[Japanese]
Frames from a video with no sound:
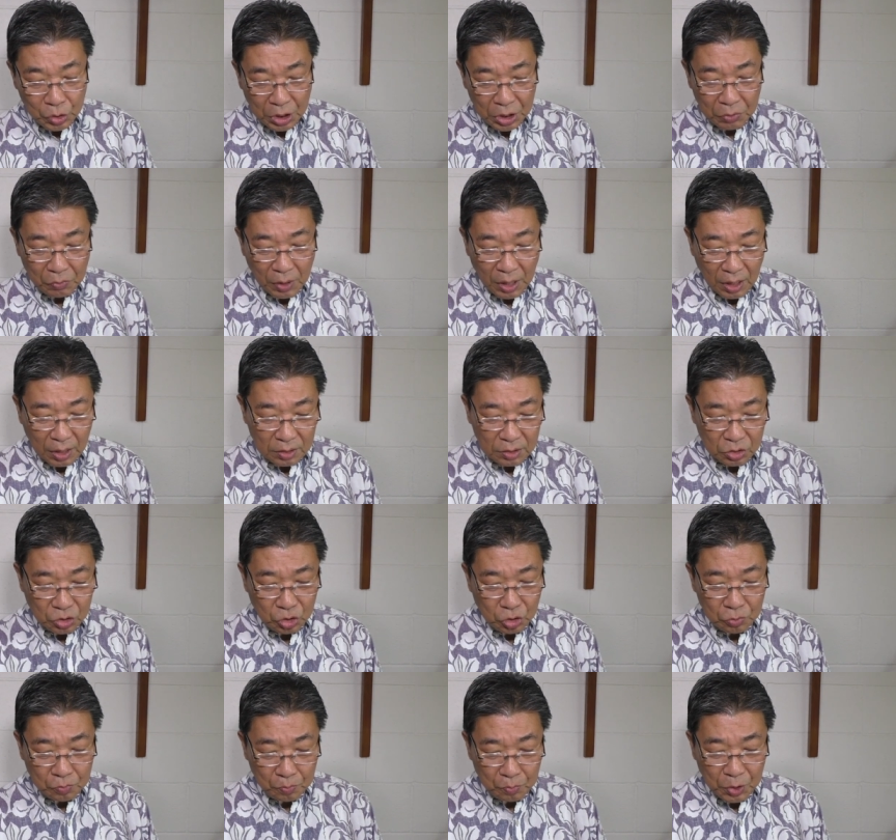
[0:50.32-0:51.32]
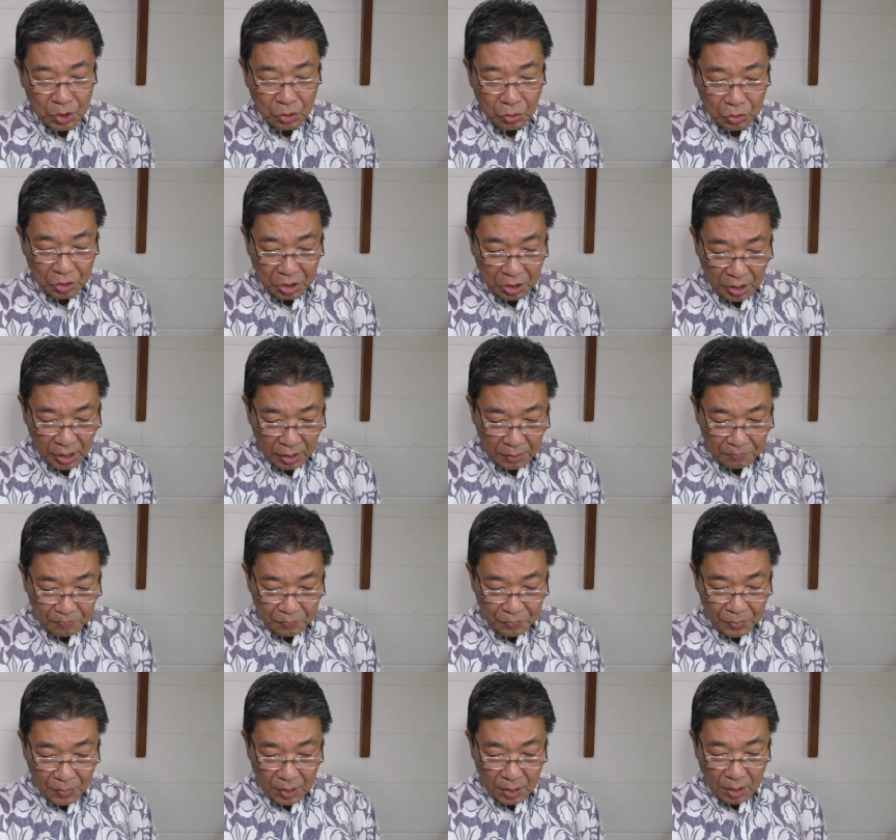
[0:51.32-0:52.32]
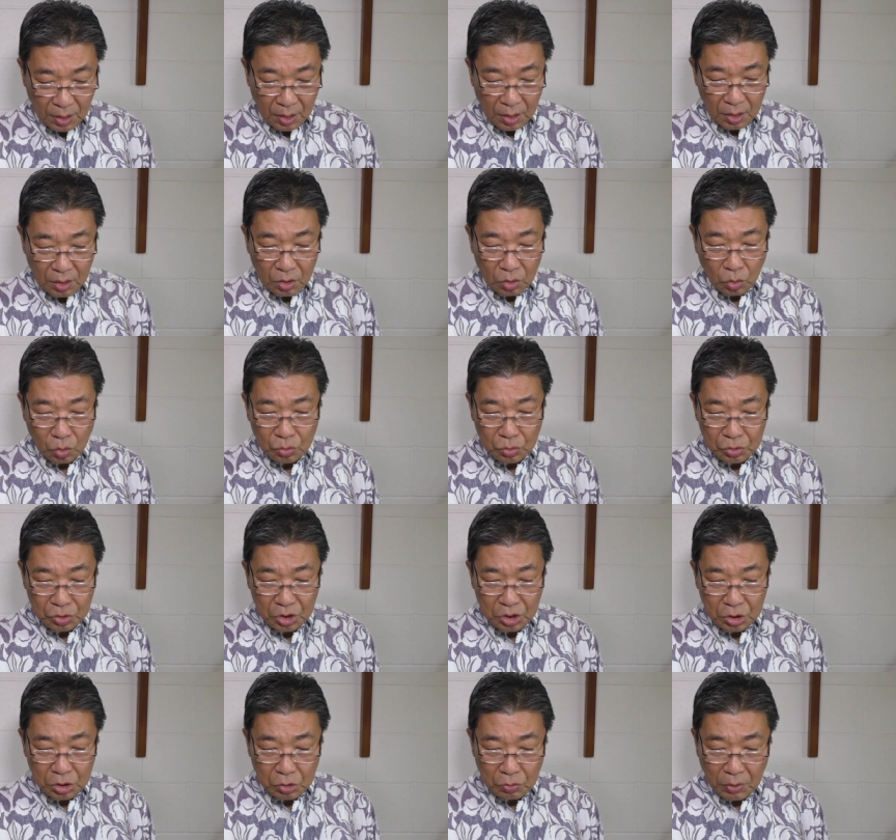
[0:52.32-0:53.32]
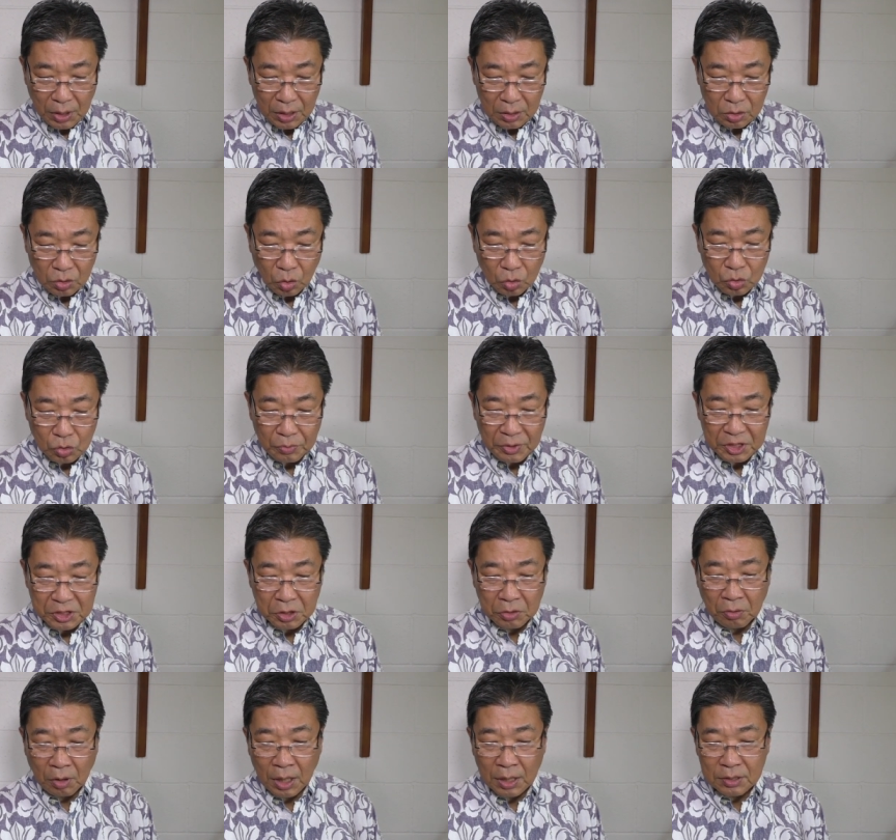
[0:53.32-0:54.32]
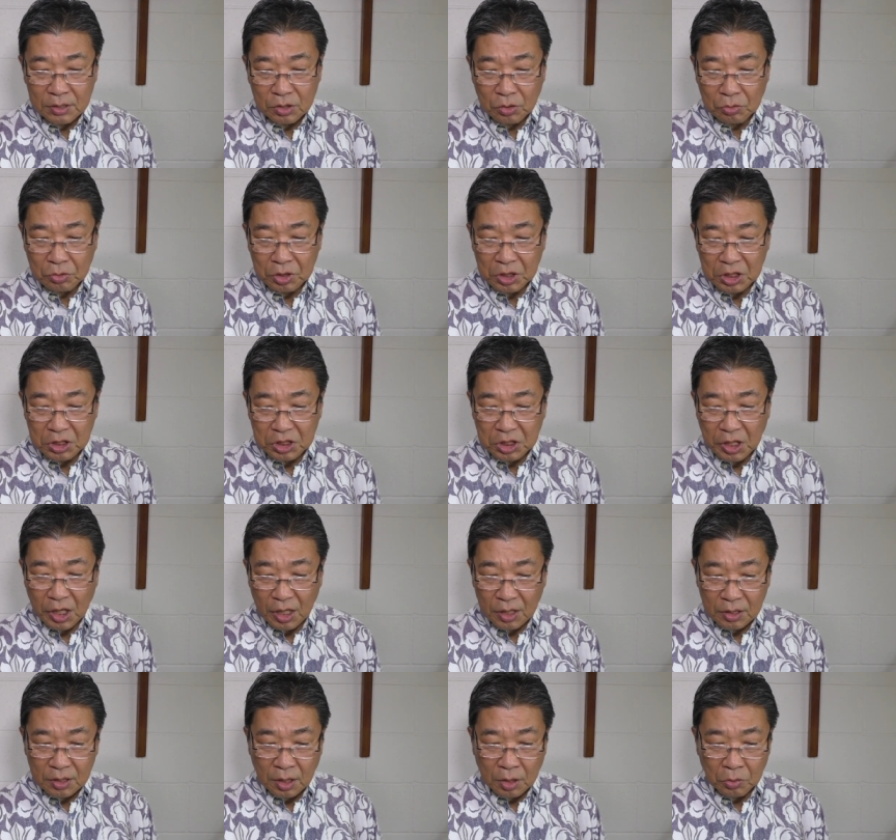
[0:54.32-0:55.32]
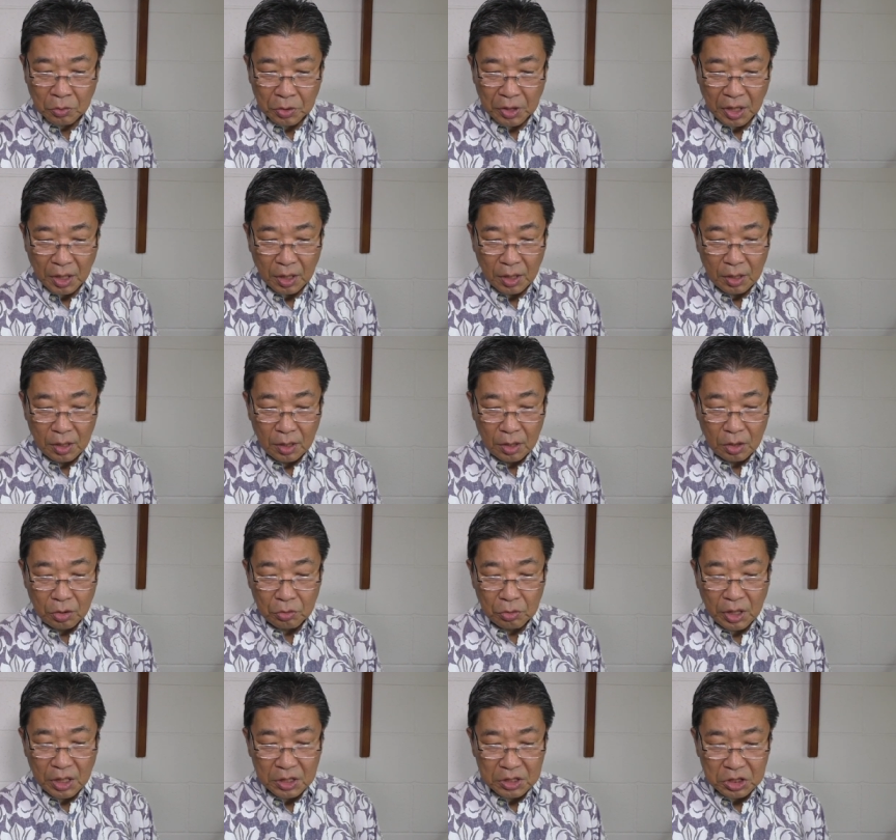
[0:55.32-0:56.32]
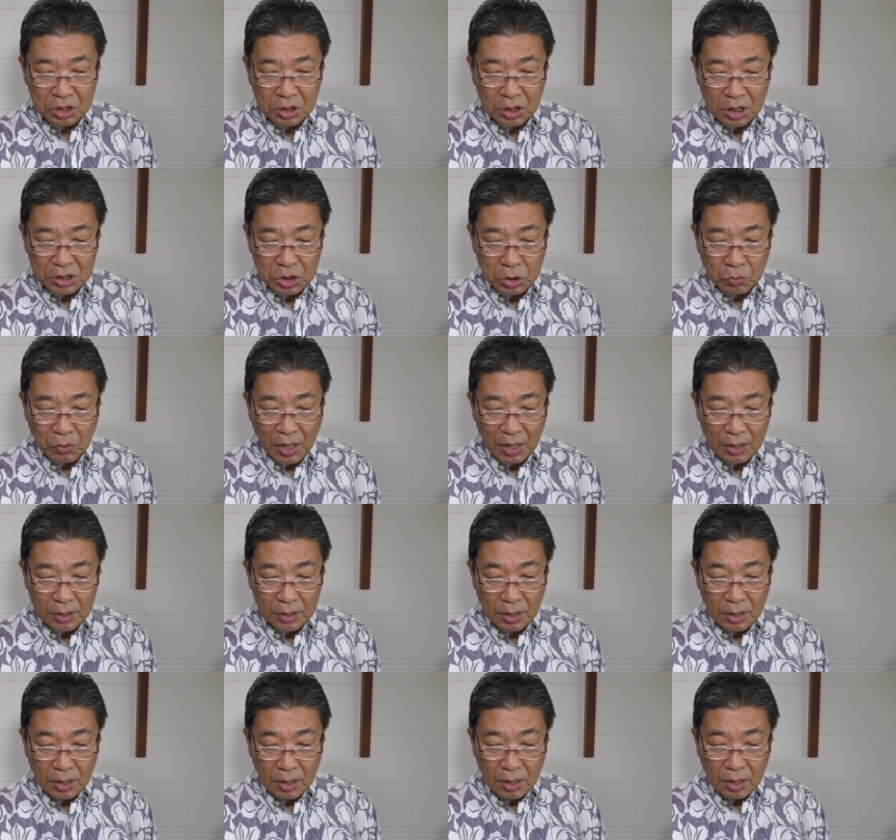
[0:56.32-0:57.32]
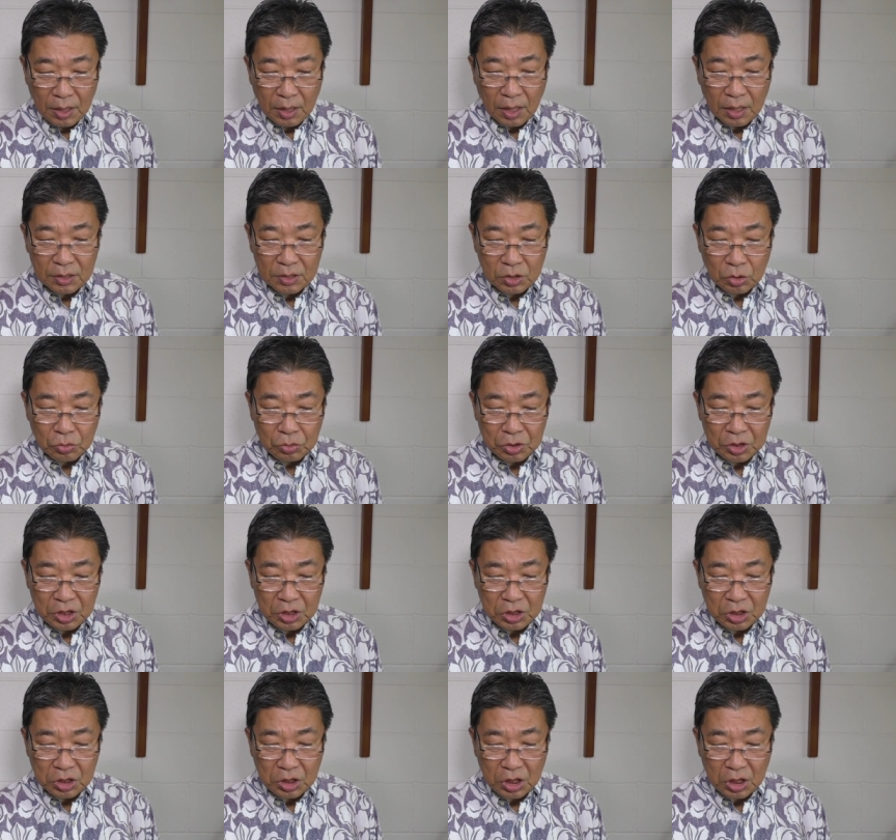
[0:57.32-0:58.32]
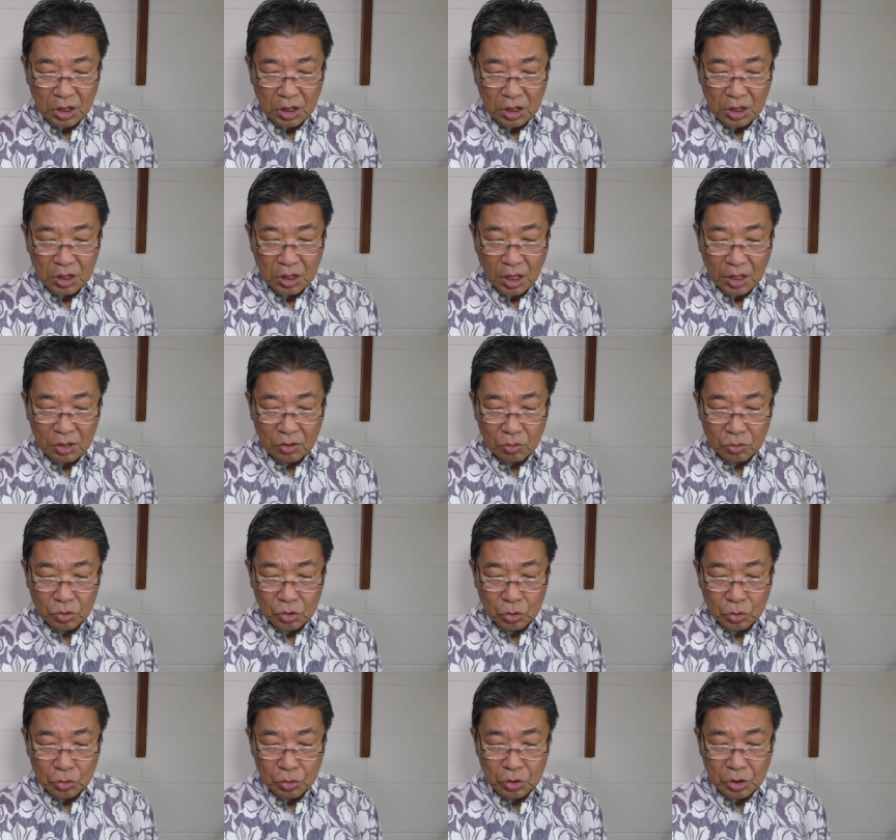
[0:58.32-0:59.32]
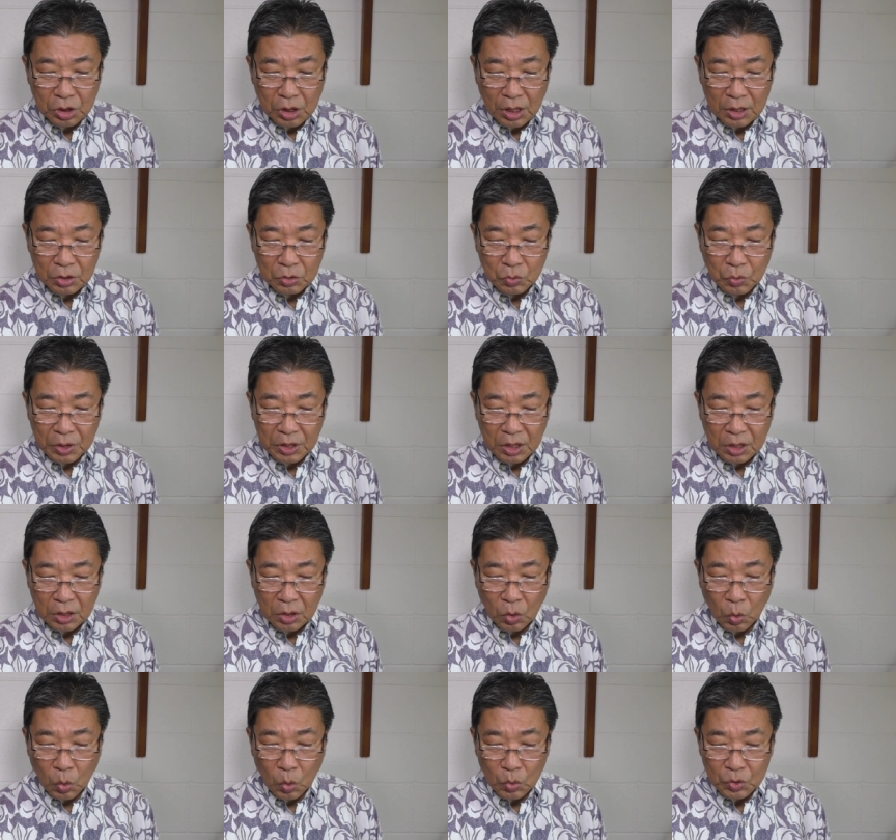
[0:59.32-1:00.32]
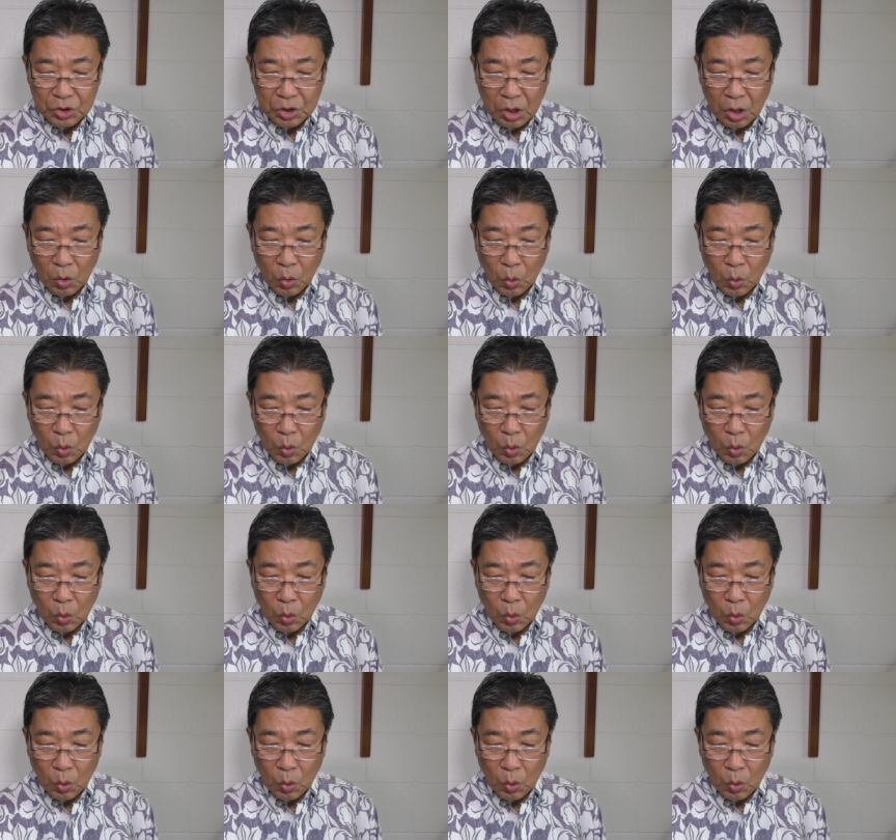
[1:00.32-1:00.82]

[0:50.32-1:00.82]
日は準備の日で翌日は特別の安息日であったのでユダヤ人たちは安息日に遺体を十字架の上に残してお